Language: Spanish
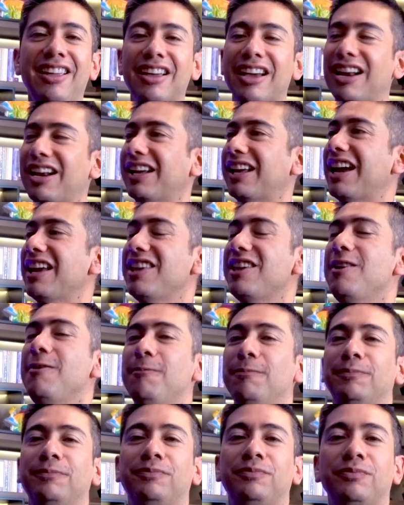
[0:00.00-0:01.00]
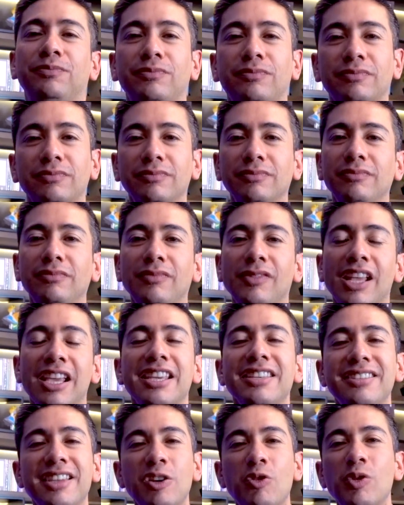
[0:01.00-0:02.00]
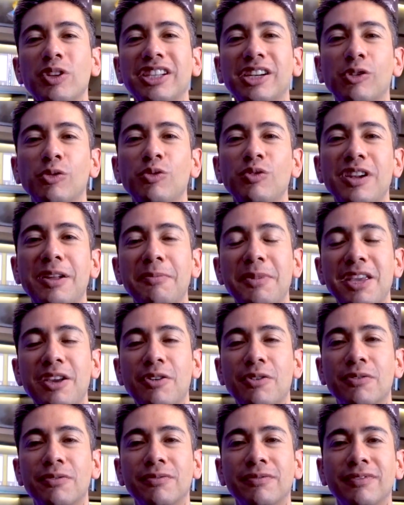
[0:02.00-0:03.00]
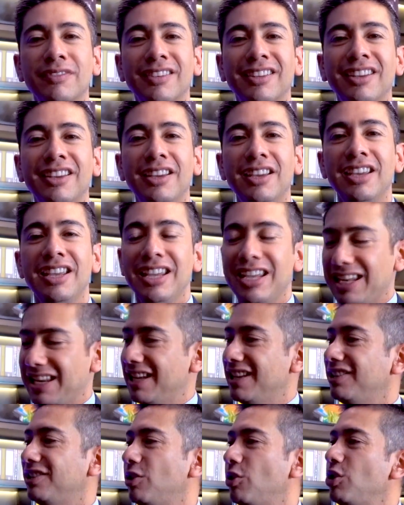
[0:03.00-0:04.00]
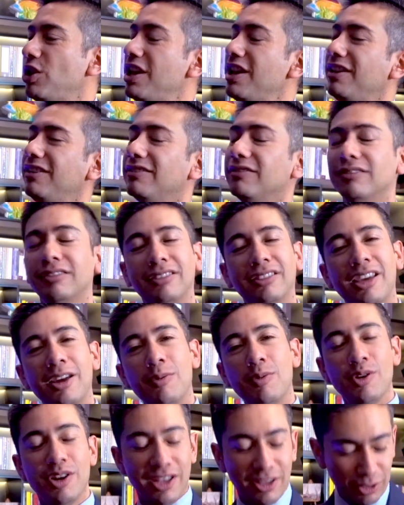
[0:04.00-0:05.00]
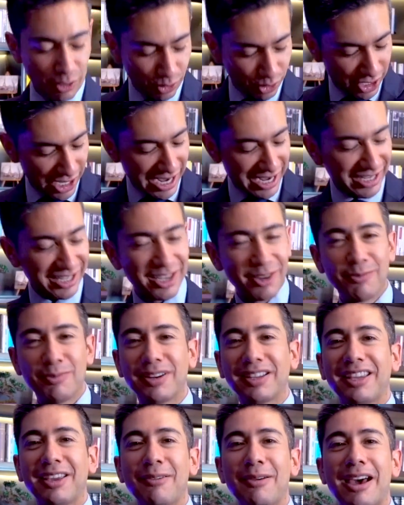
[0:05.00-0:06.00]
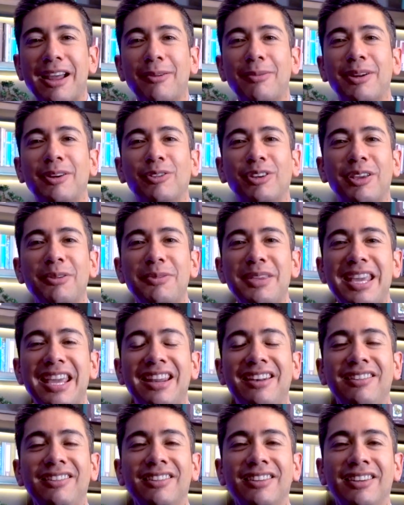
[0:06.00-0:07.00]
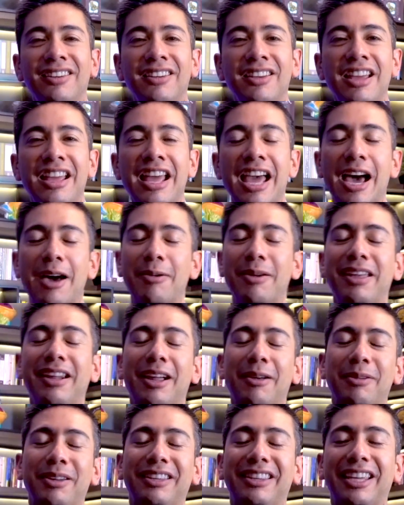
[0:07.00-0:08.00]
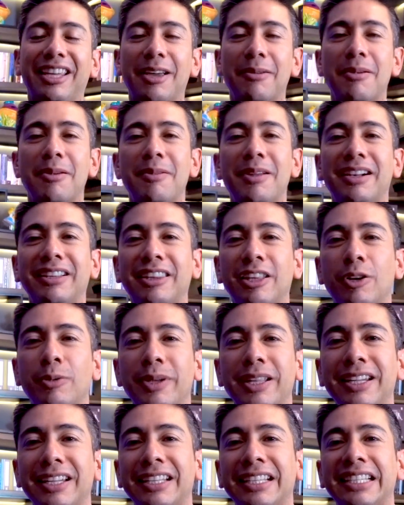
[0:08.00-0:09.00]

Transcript: a la calle y se encuentra con un amigo y le dice, oye, qué bonito traje, hombre, qué bárbaro, qué bien. A ver, a ver, déjame vértelo bien.